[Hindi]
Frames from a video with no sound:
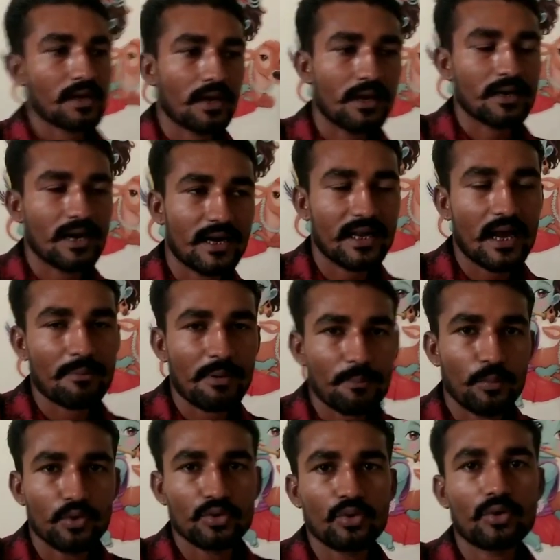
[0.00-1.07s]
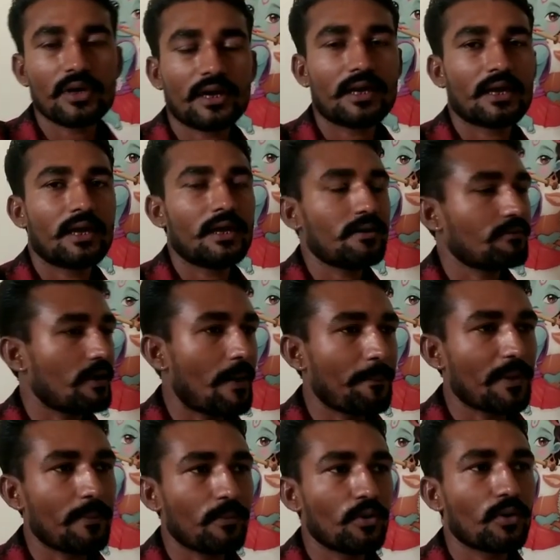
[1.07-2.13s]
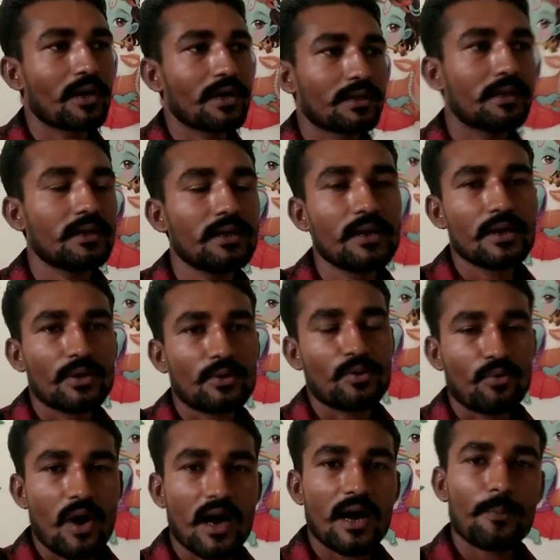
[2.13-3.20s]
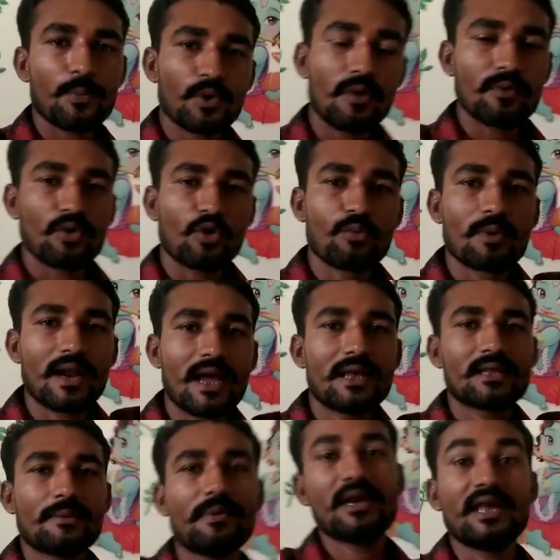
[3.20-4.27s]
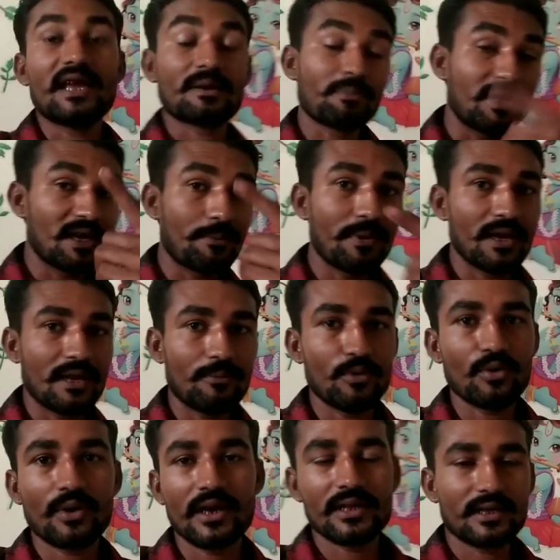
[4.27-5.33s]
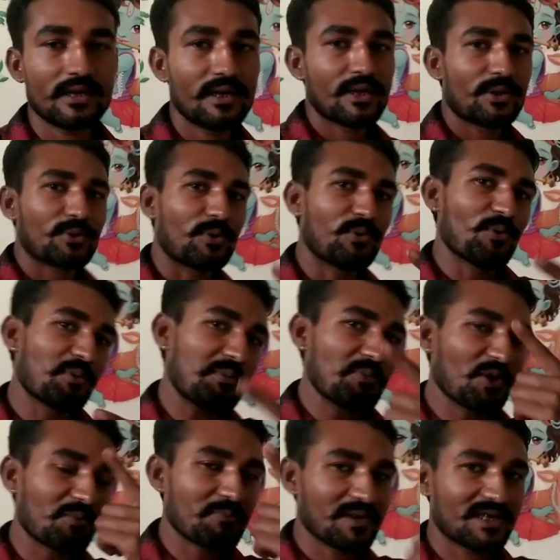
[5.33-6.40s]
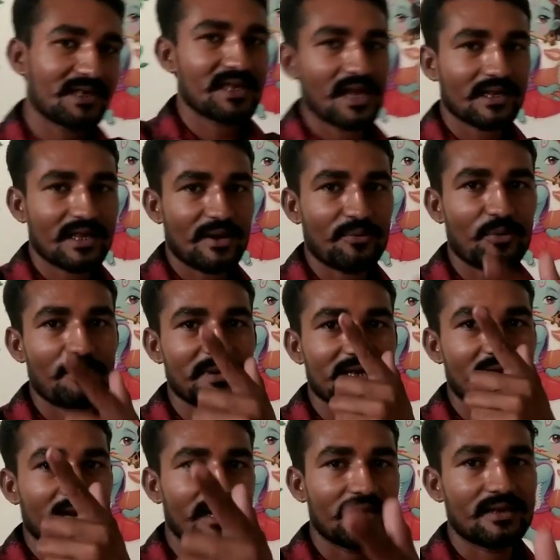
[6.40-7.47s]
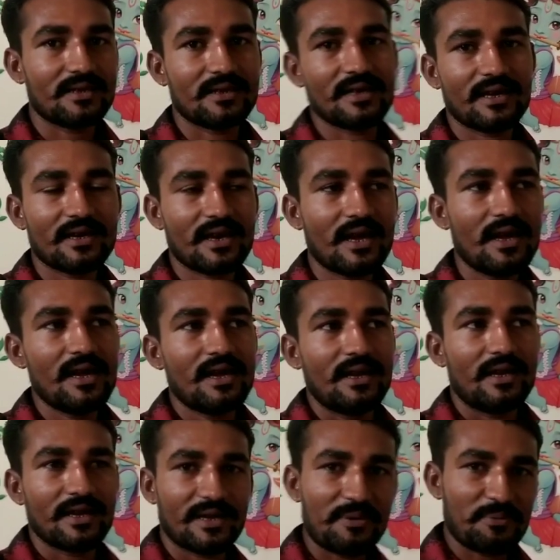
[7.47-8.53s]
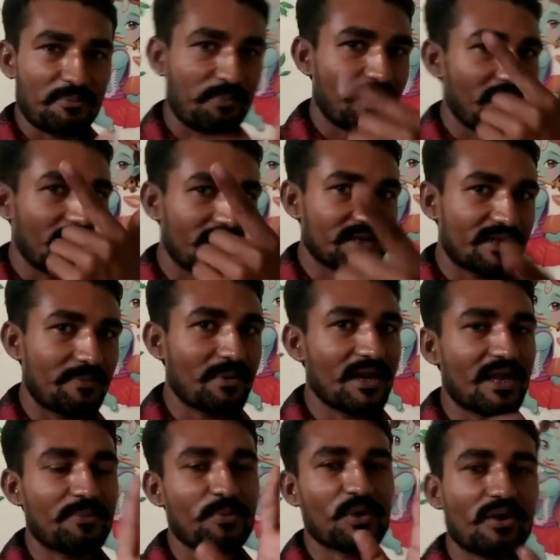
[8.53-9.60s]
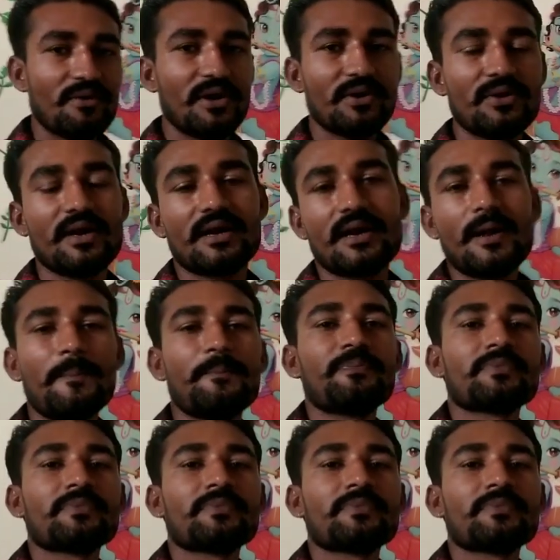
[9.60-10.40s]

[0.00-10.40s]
कर्नाटका में पुतूर करके है वहाँ पे हम लोग गए थे तो वहाँ का पूरा व्लॉग बनाया था मैंने एक महीने पहले हम लोग गए थे तो वो भी बहुत मज़ेदार था वो भी जाके देखना लेकिन पहले इससे पहले ये पूरा वीडियो देखना